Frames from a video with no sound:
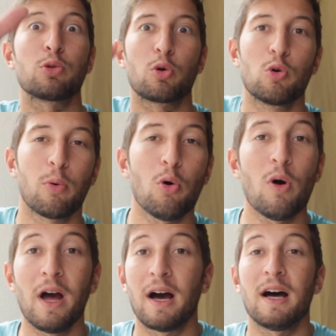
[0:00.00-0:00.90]
notre
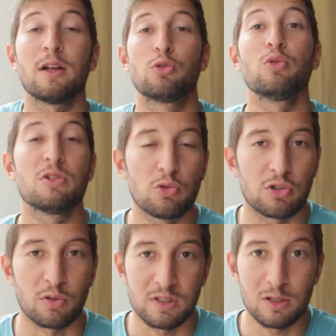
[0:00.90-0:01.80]
GoPro à tous les
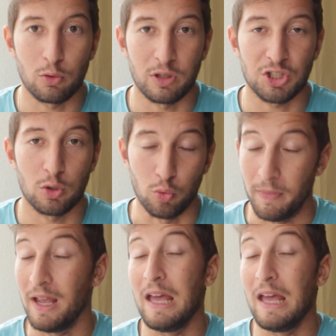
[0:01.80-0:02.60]
ustensiles qu'on a chez nous Et